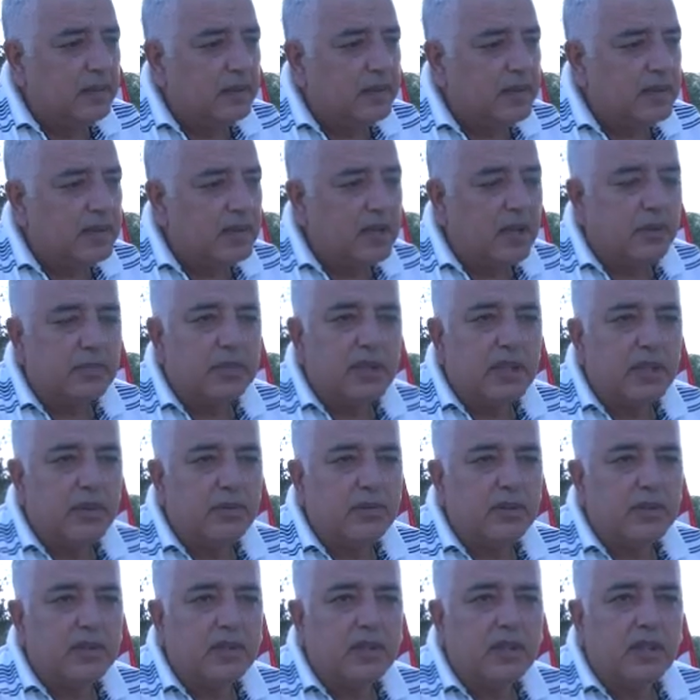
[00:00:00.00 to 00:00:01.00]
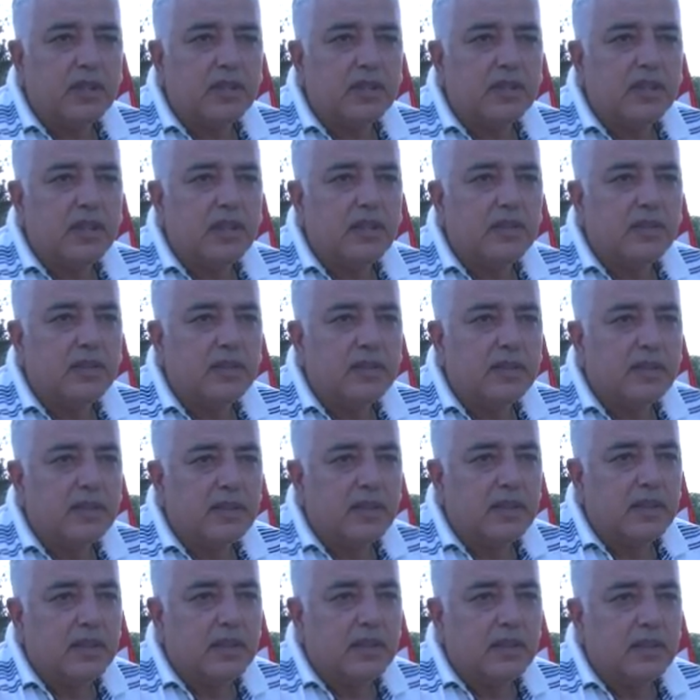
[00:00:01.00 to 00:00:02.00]
Biz tam sevindik derken
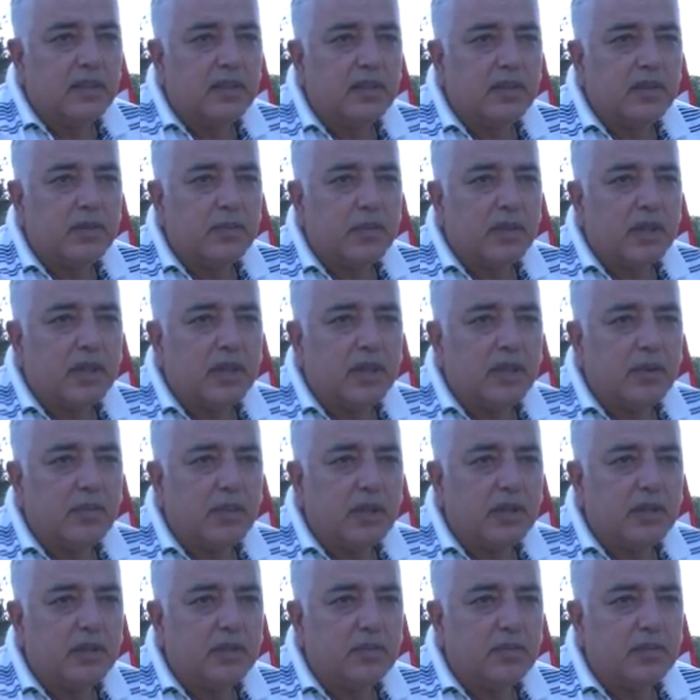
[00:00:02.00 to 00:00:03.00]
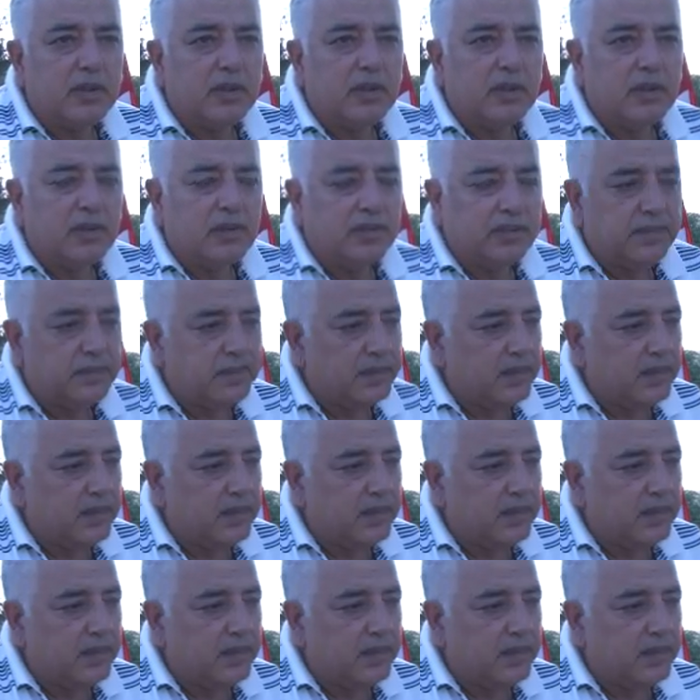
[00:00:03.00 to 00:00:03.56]
hiç beklemediğimiz